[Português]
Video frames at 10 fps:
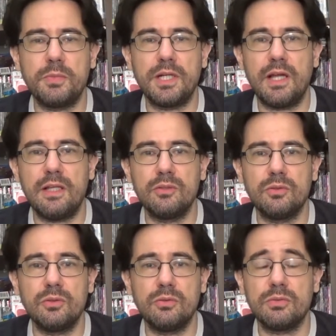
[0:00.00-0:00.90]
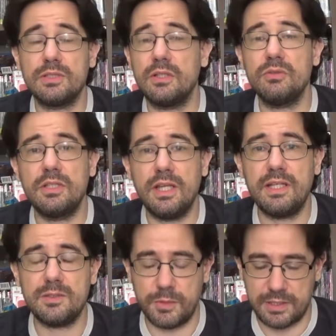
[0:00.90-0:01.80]
mercado
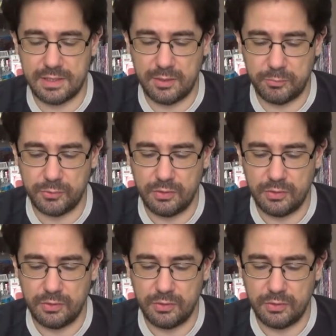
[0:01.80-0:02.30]
estadunidense, por exemplo.